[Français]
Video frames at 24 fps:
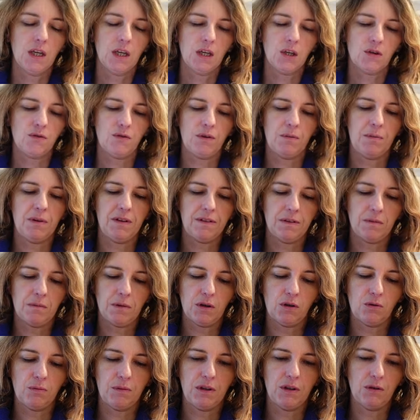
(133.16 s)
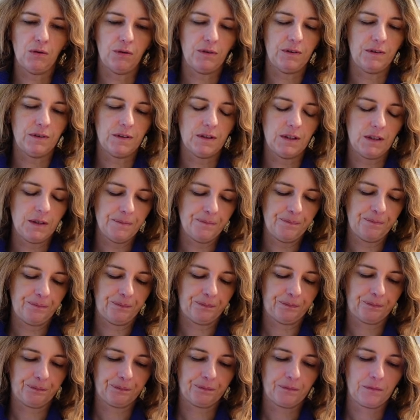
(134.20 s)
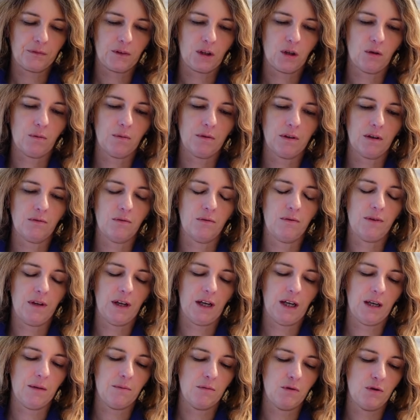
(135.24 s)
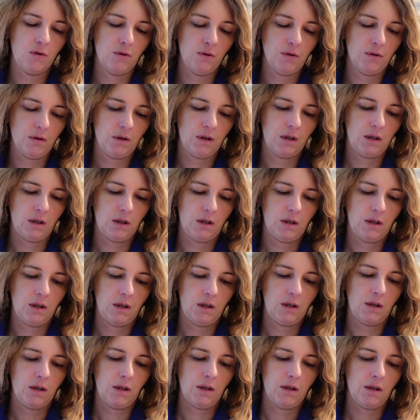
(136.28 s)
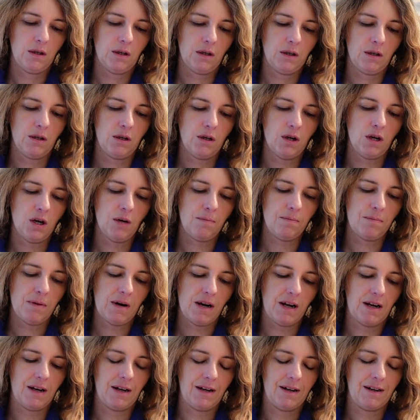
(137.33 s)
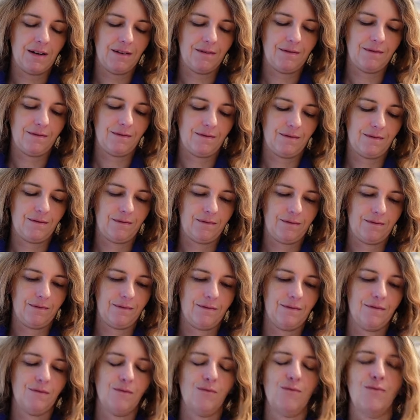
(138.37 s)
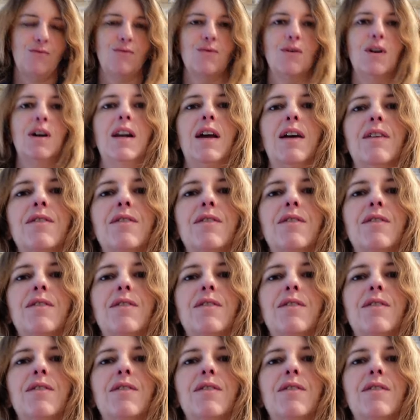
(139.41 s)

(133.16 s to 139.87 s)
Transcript: je vais baisser ma luminosité. Comme ça, vous verrez mieux. Hop là. Voilà,